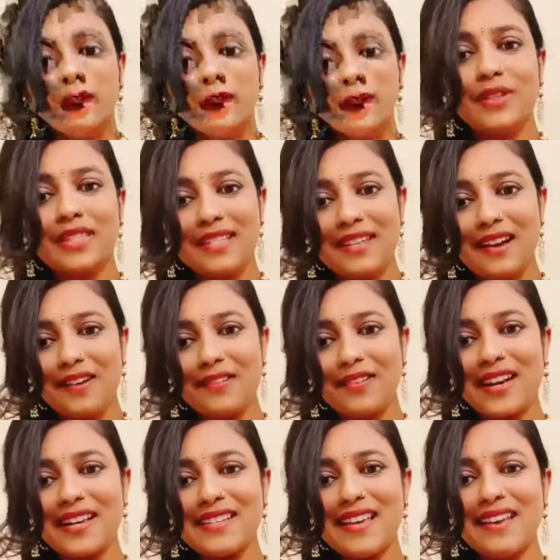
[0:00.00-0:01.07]
వచ్చిన
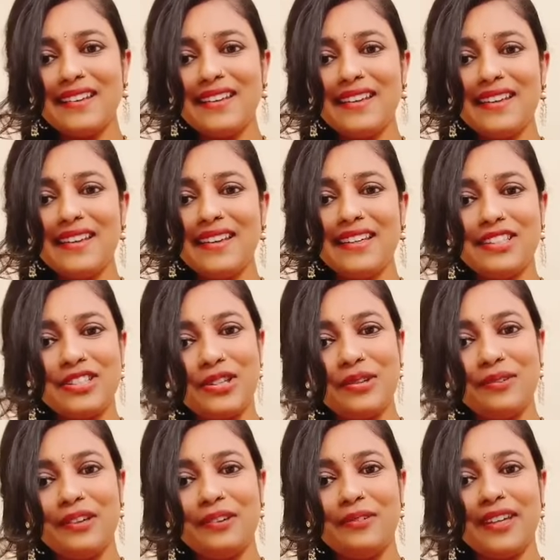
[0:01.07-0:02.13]
అవకాశాన్ని ఇచ్చిన
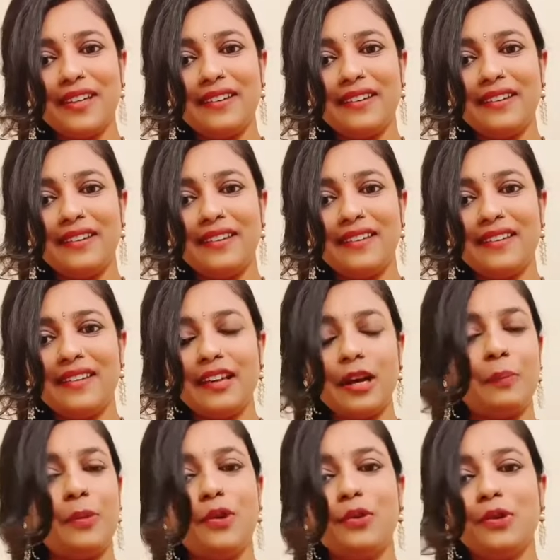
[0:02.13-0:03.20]
విలువని
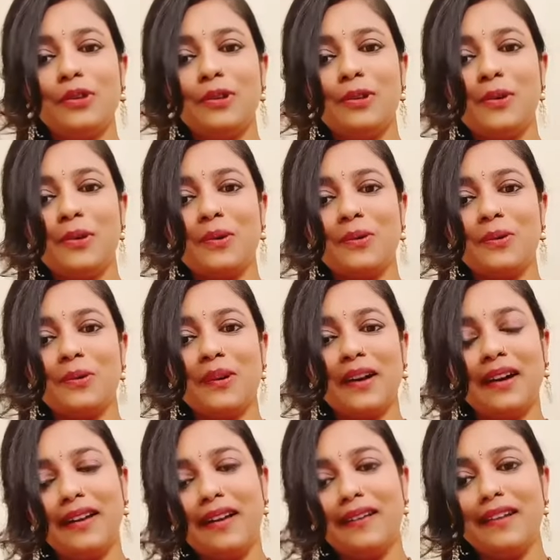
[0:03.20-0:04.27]
ఎప్పుడూ వదులుకోకు
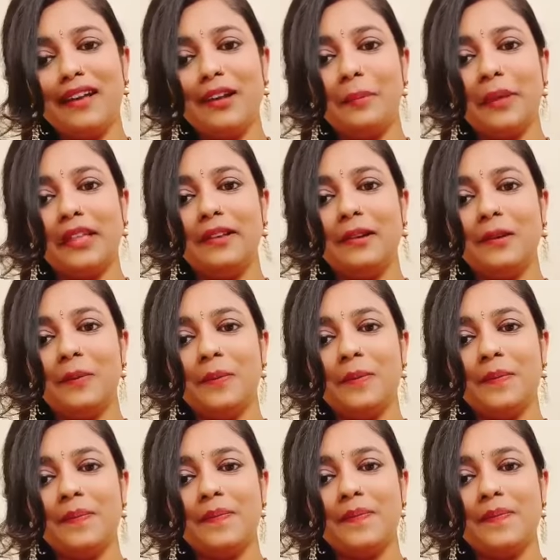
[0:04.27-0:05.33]
అని అన్నారు పెద్దలు
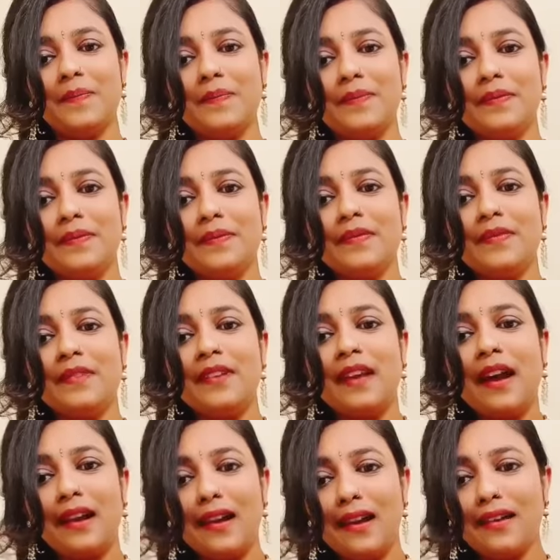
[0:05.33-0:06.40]

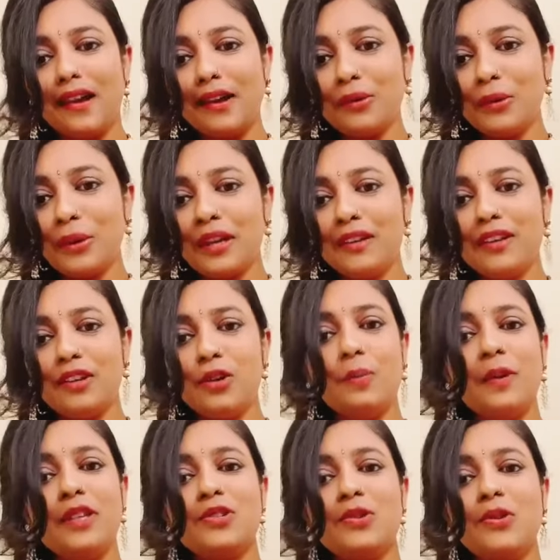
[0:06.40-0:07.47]
అలా నన్ను నేను
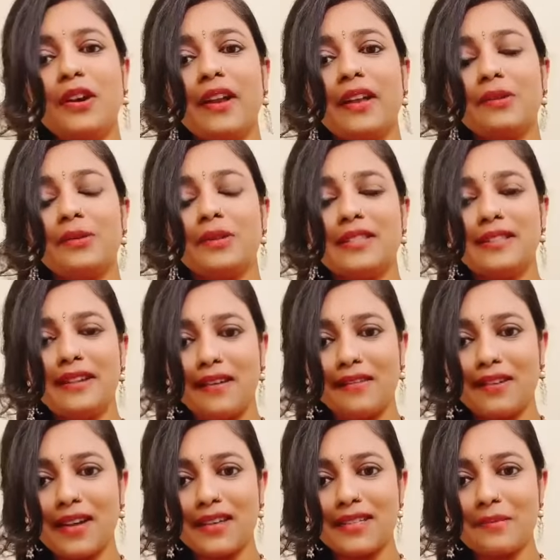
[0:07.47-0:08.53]
నిరూపించుకోవడానికి వచ్చిన
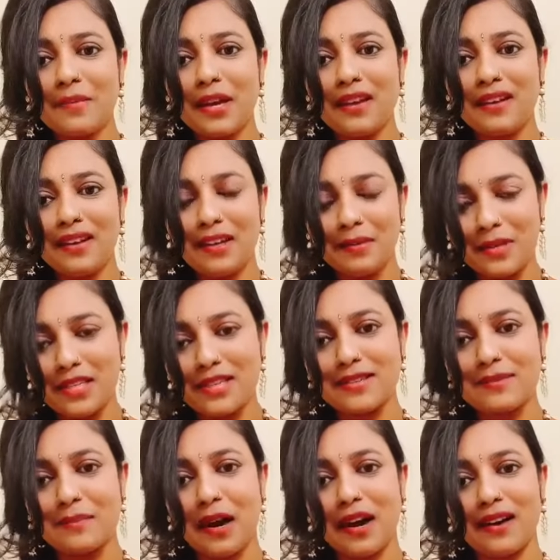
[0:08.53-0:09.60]
అవకాశమే ఈ మిసెస్
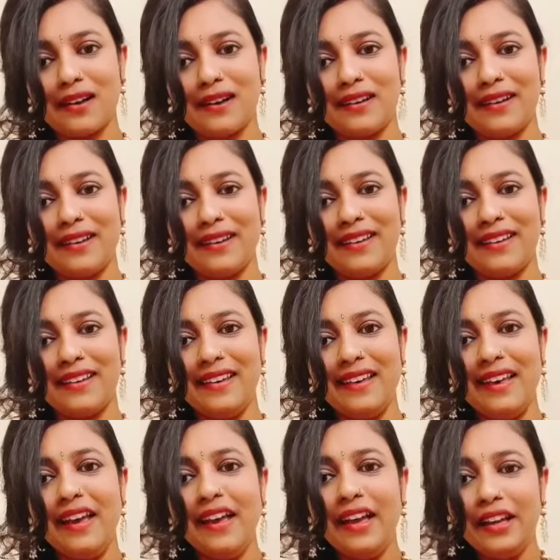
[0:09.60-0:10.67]
మహారాణి
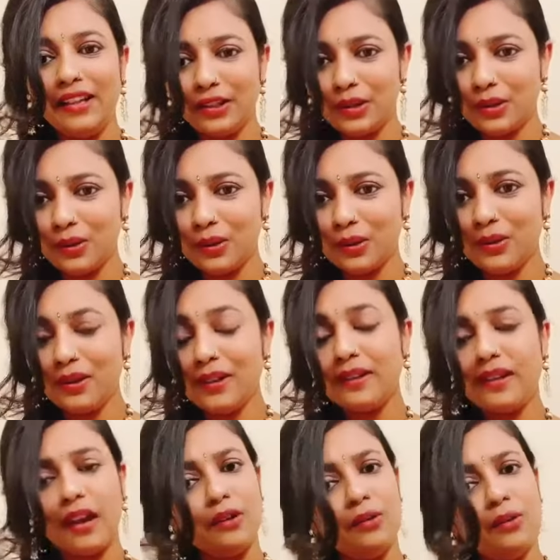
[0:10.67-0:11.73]
ఇందులో
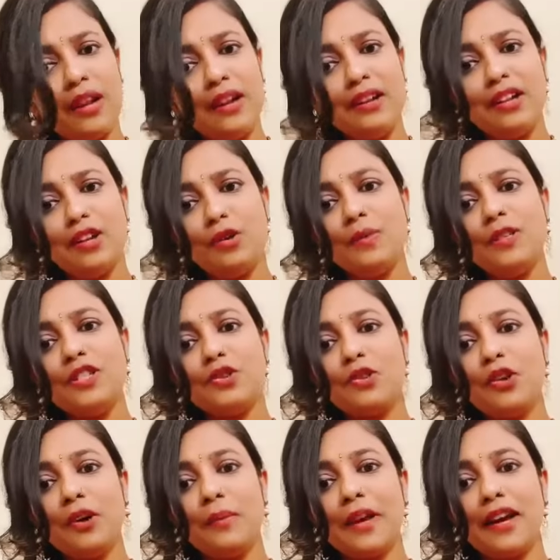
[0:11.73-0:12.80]
నన్ను నేను
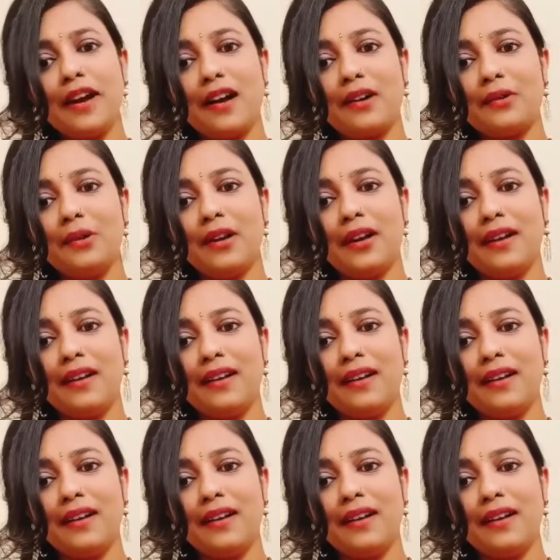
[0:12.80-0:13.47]
నిరూపించుకోవడమే కాకుండా